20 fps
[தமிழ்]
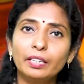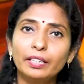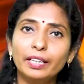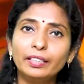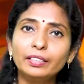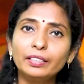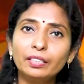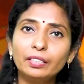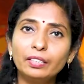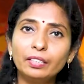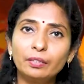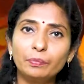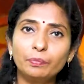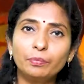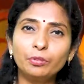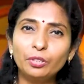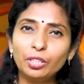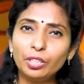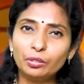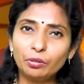எந்த
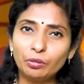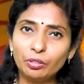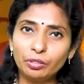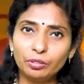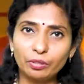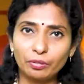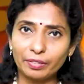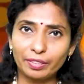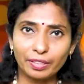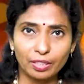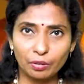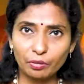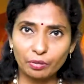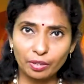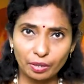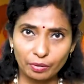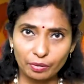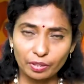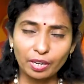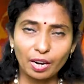புதிய தொழில்
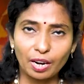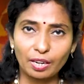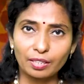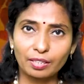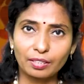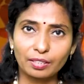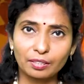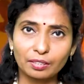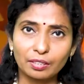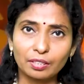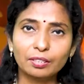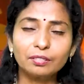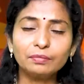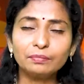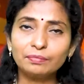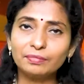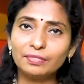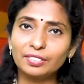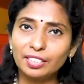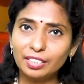தொடங்கக்கூடிய ஒரு
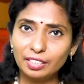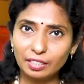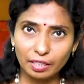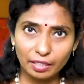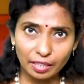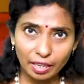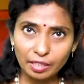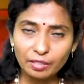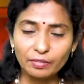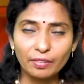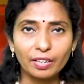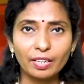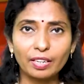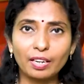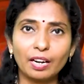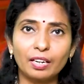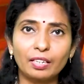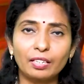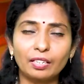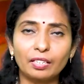காலகட்டத்திற்கும் இதை ஏதுவான
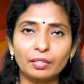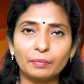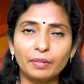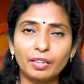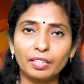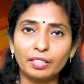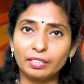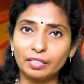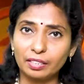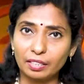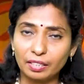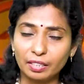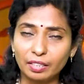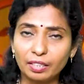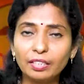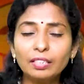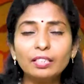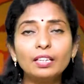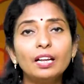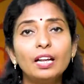காலகட்டமாக
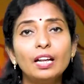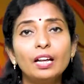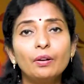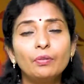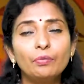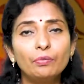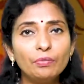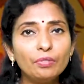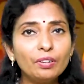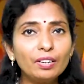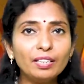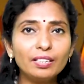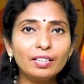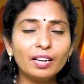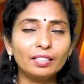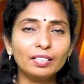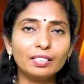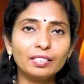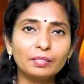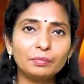இருக்குங்க உங்களுக்கு
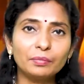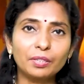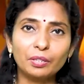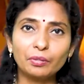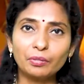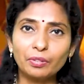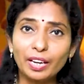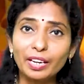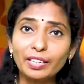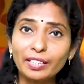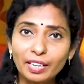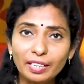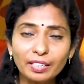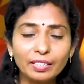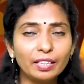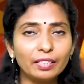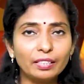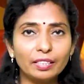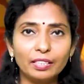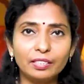அதிர்ஷ்டம் தரக்கூடிய எண்
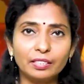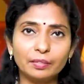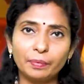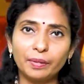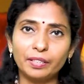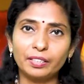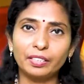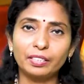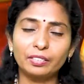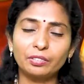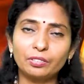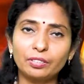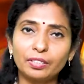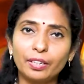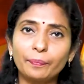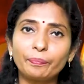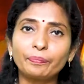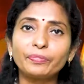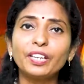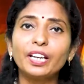எது என்று பார்த்தீங்கன்னு
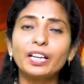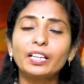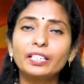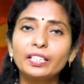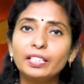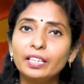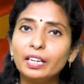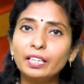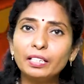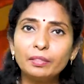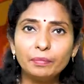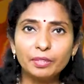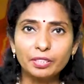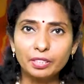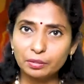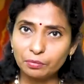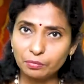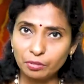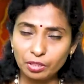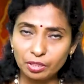சொன்னால் இரண்டு
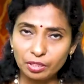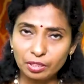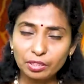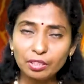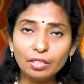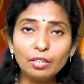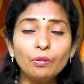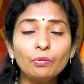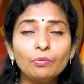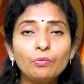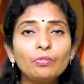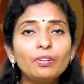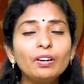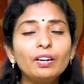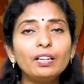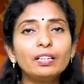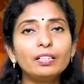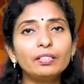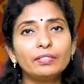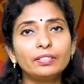மற்றும் ஒன்று
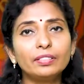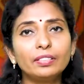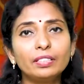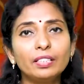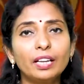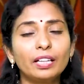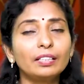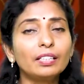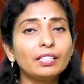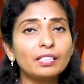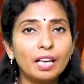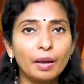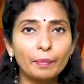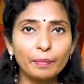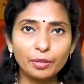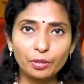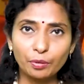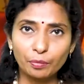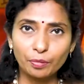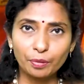உங்களுக்கு வந்து எந்த
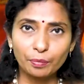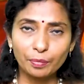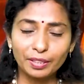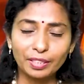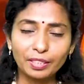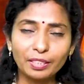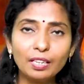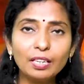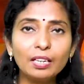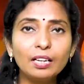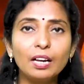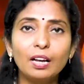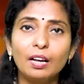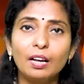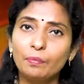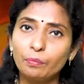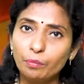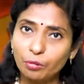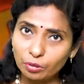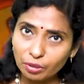சாமி கும்பிடும் பார்த்திங்கன்னா
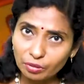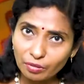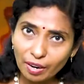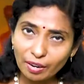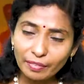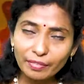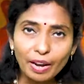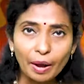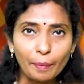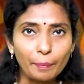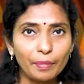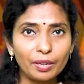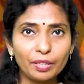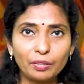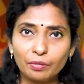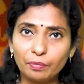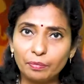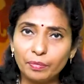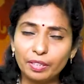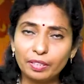பொதுவாகவே அம்மனை
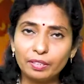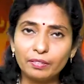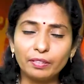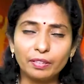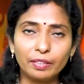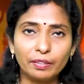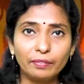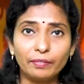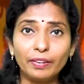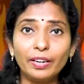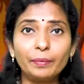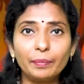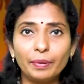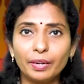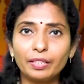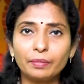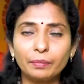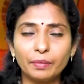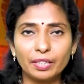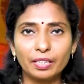கும்புறது
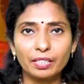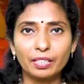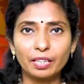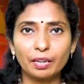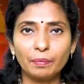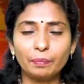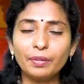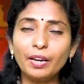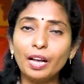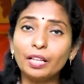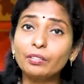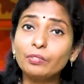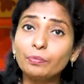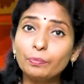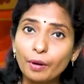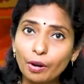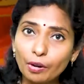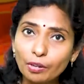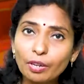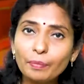வழிபடுறது மிக சிறப்பு
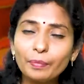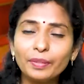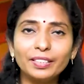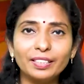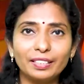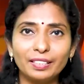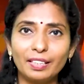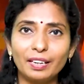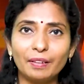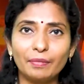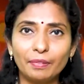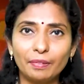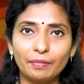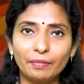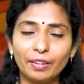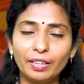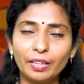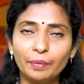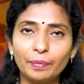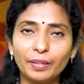அதுவும் பௌர்ணமி திதியில்
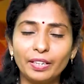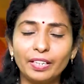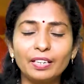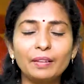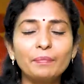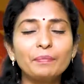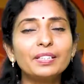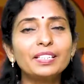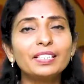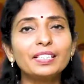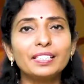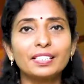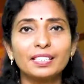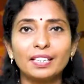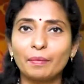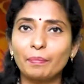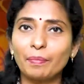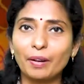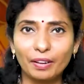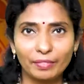வழிபட்டிங்கன்னா மிக
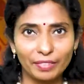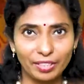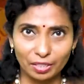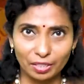சிறப்பாகவே